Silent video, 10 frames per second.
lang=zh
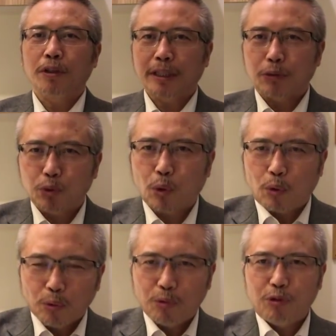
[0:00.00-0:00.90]
在
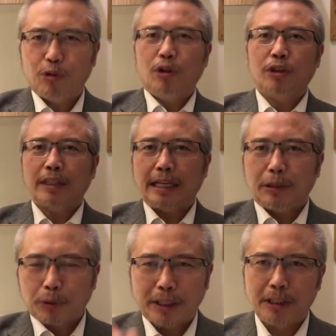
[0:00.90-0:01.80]
重复那一
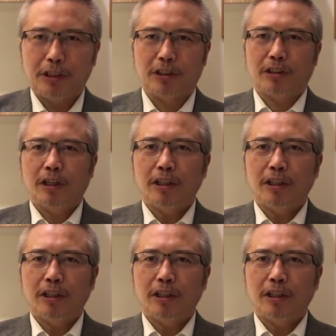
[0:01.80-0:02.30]
段历史，